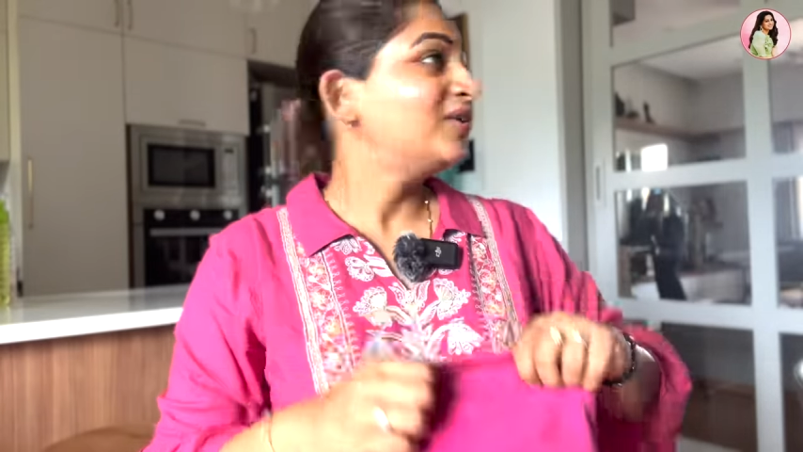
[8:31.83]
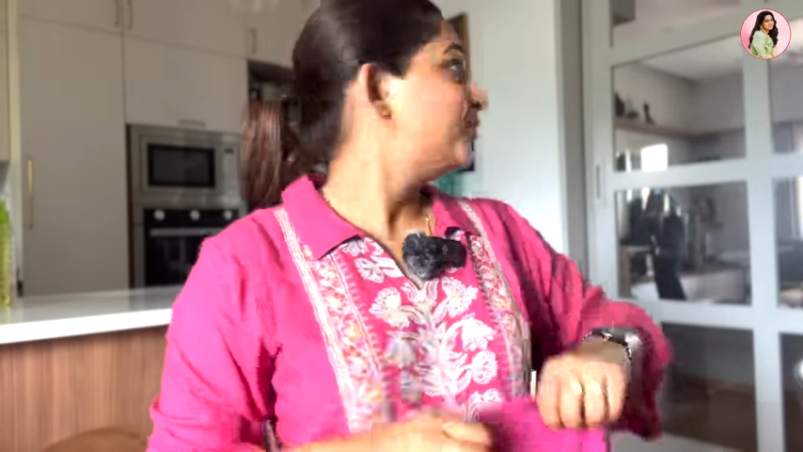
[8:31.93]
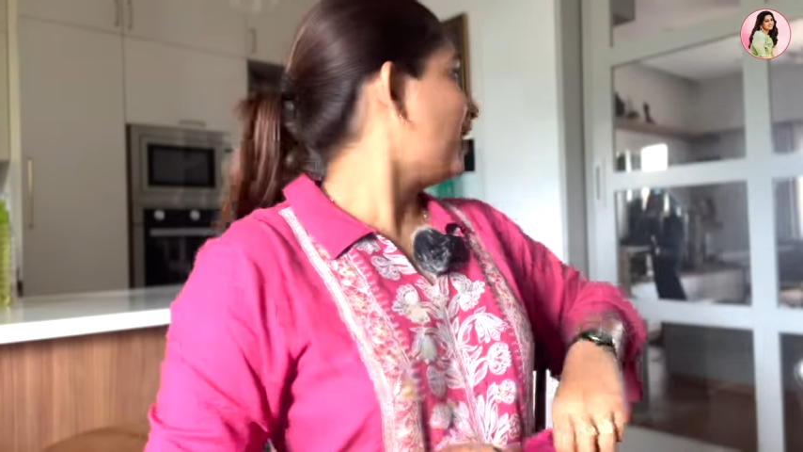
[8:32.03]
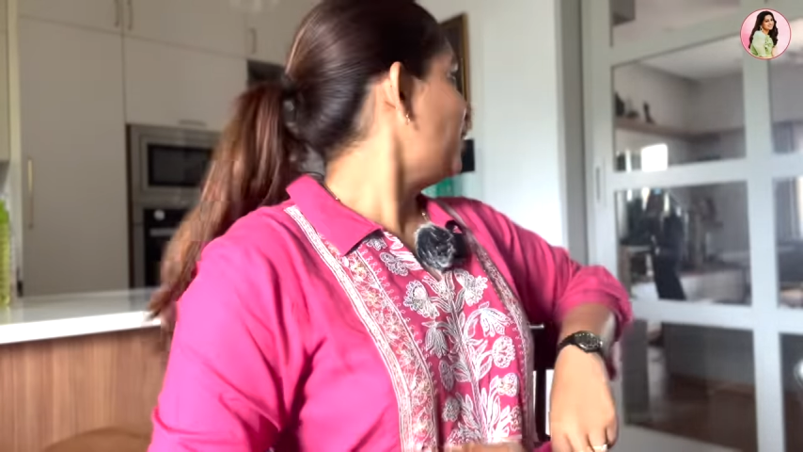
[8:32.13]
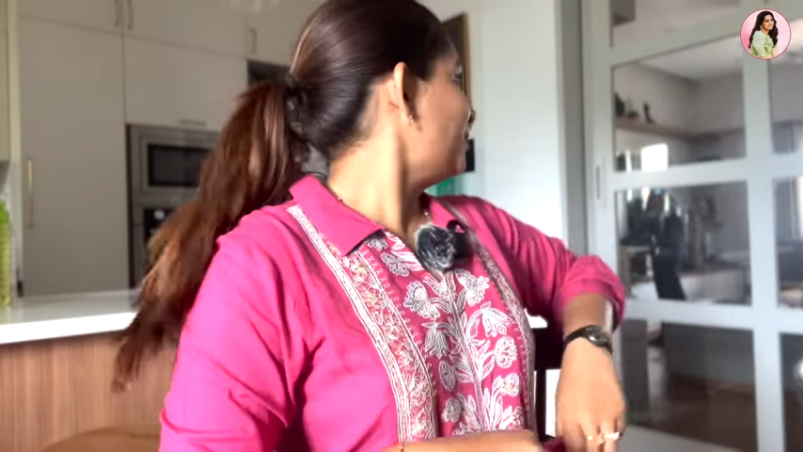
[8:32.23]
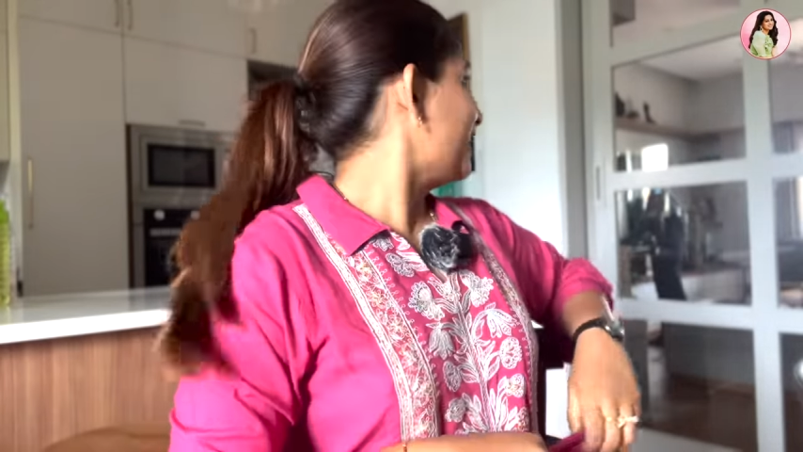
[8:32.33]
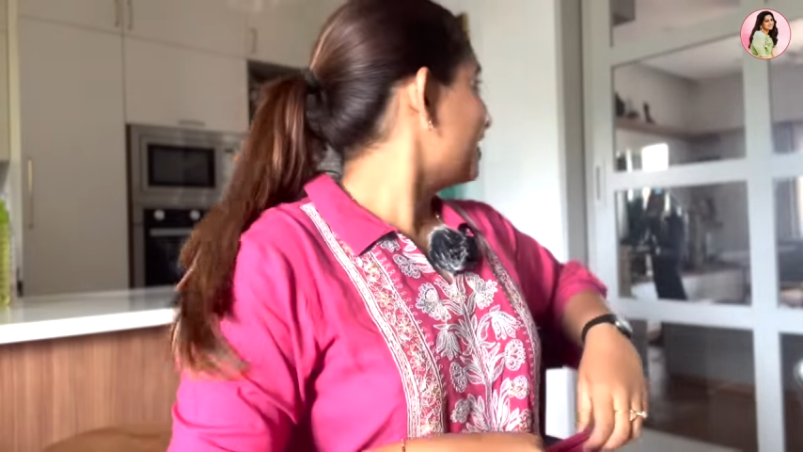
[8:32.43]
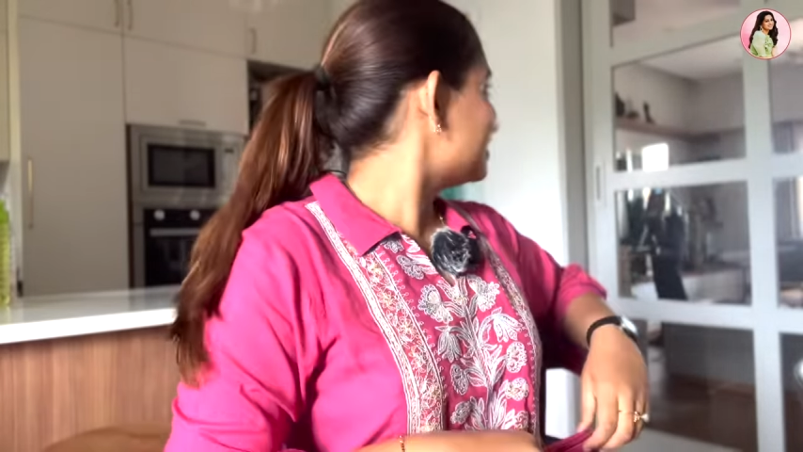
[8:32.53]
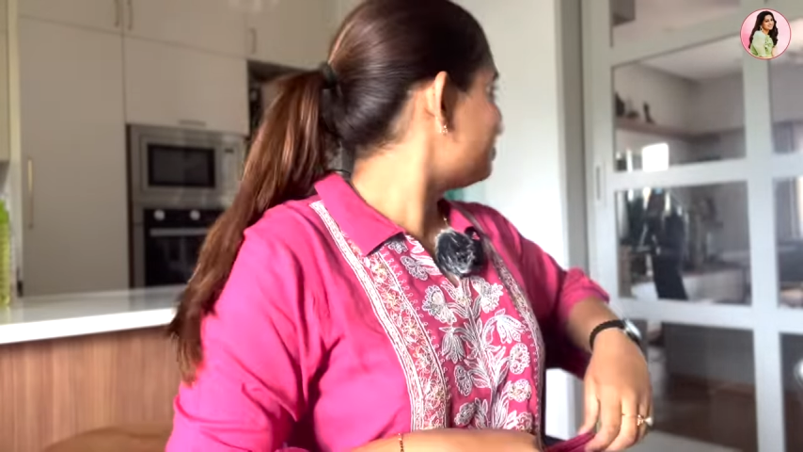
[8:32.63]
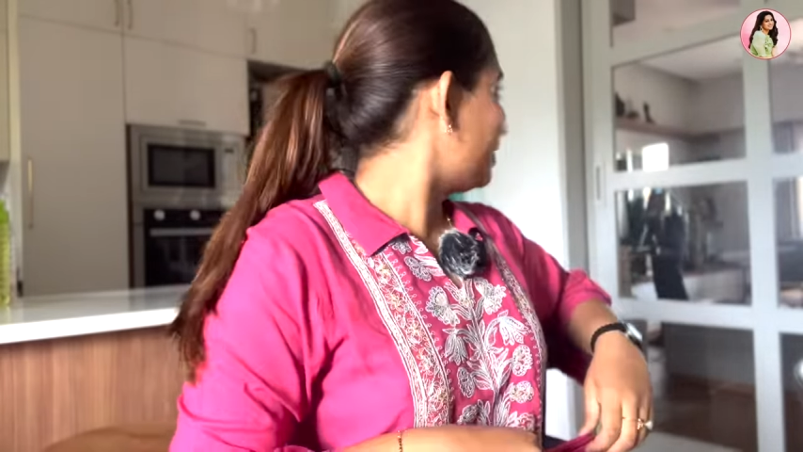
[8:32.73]
வா மை
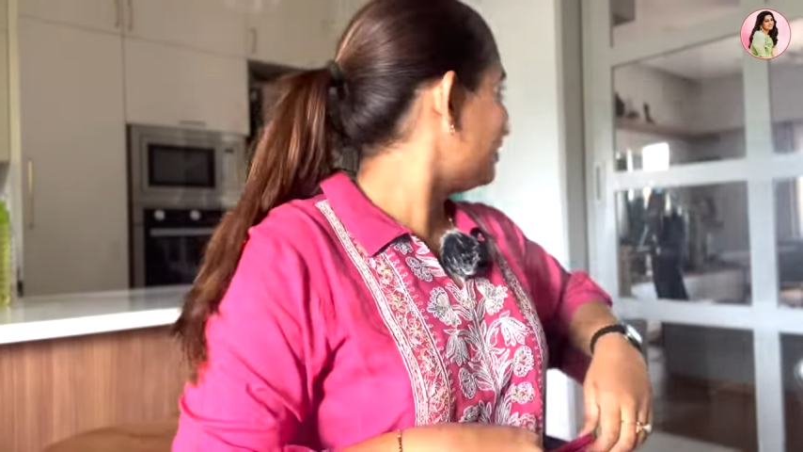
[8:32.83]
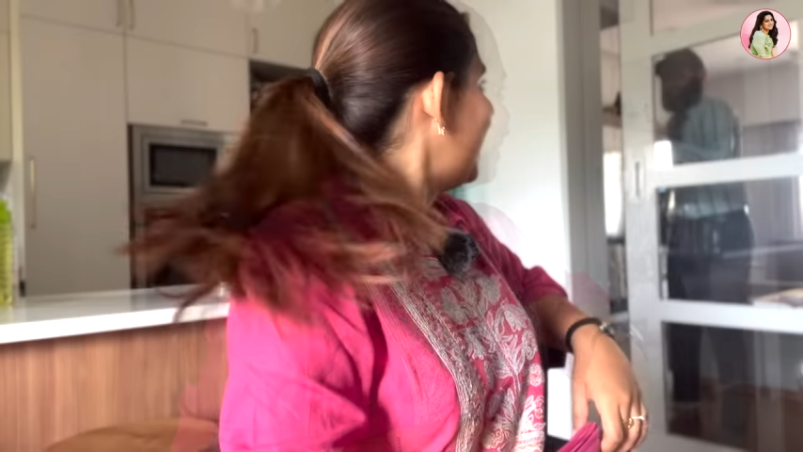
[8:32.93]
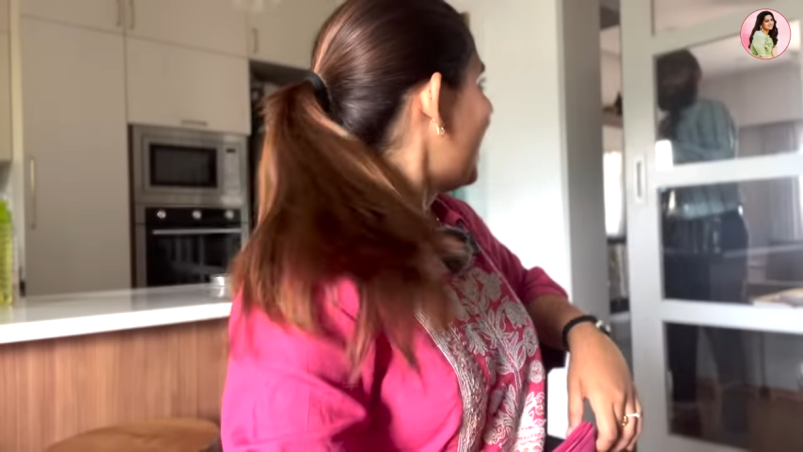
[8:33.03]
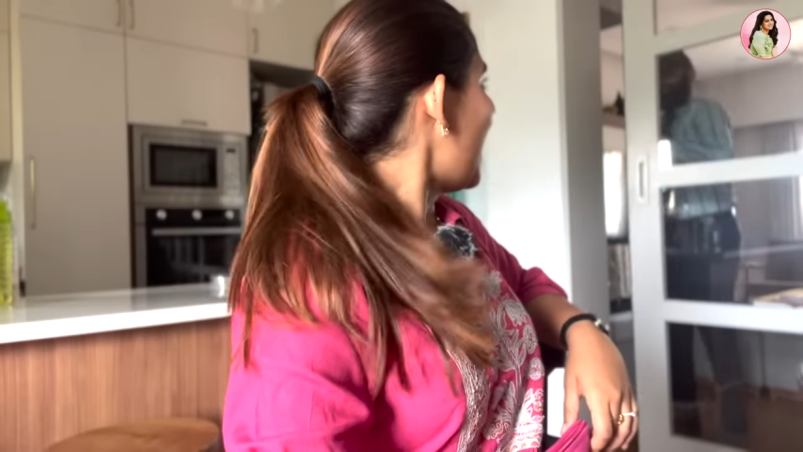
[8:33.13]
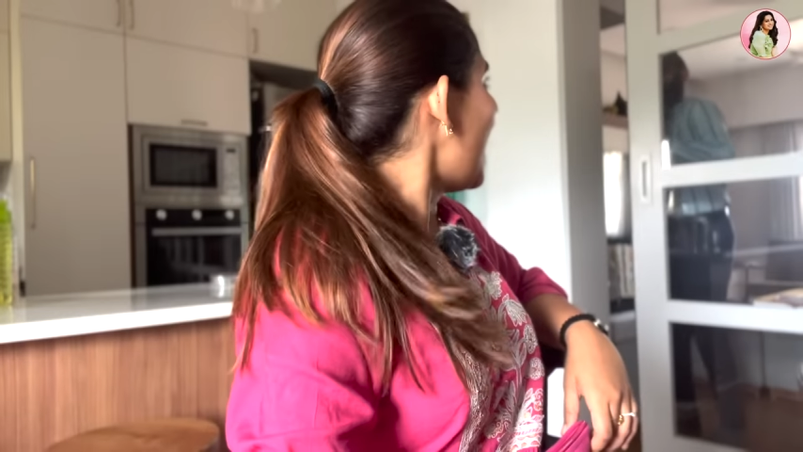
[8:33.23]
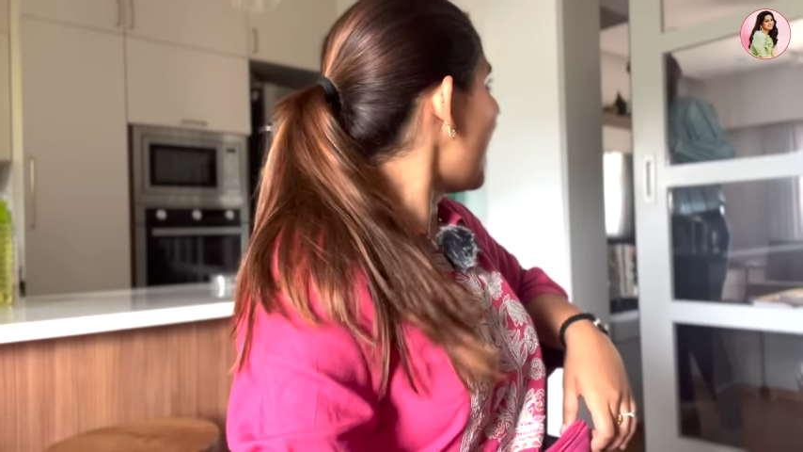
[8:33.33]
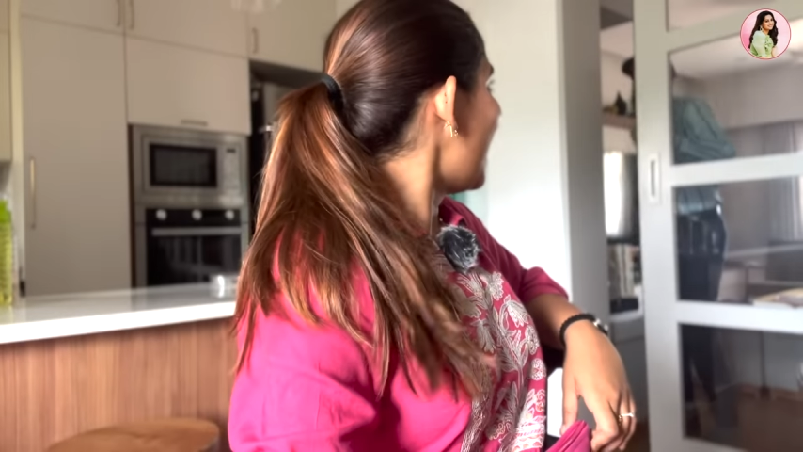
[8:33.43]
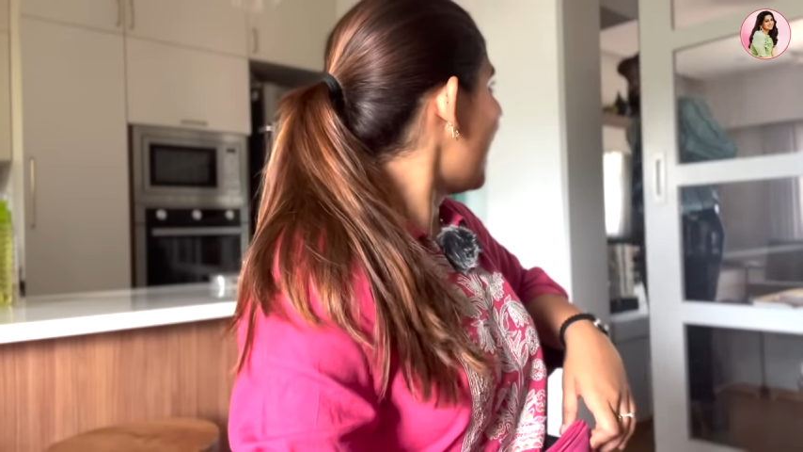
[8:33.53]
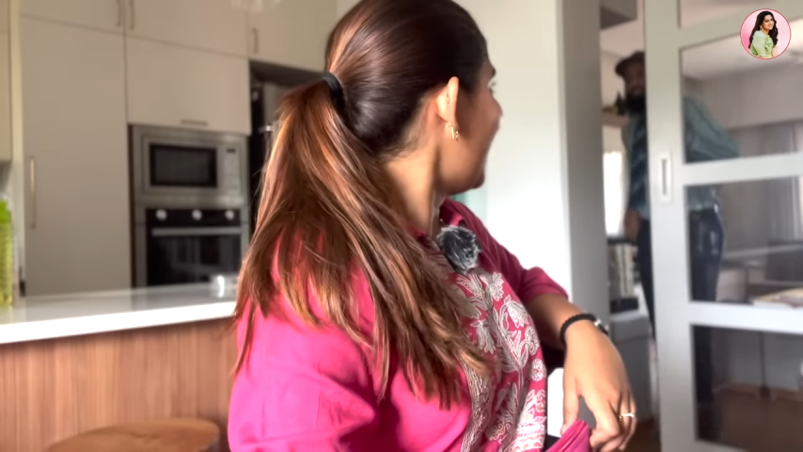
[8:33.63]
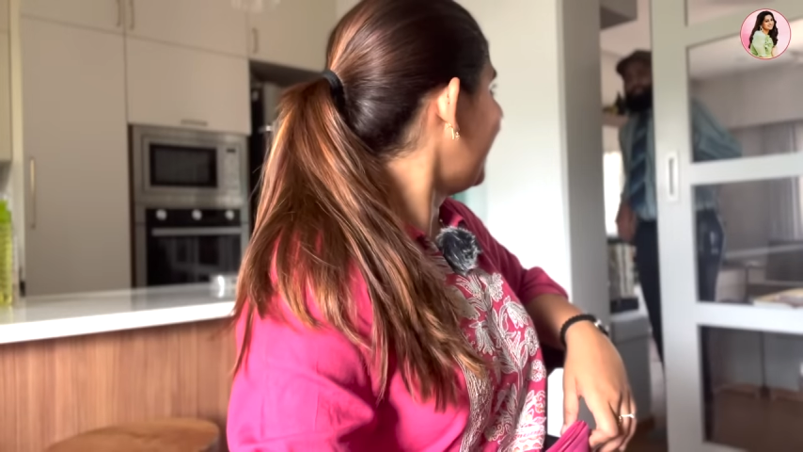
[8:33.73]
ஹஸ்பண்ட்
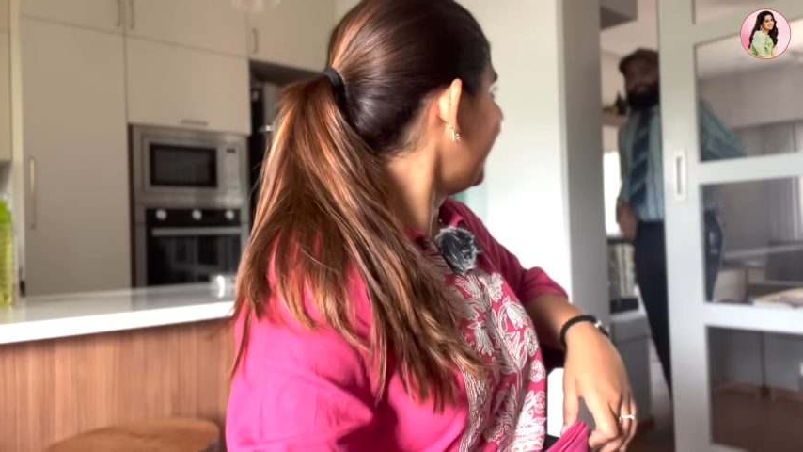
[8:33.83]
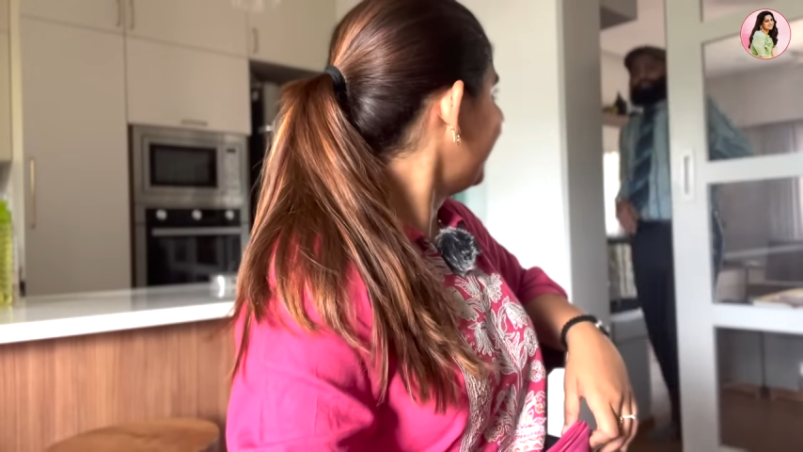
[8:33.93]
ஹாய்